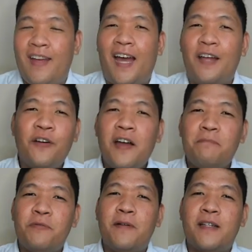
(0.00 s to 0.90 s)
Ano nga
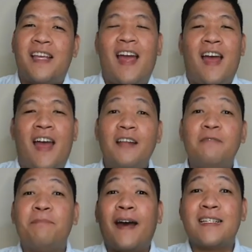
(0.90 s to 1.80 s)
po ba sa at
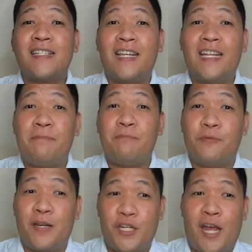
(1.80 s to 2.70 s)
para saan nga po
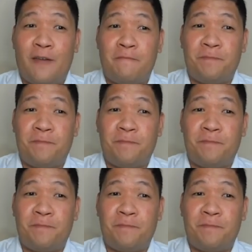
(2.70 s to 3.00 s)
ba siya?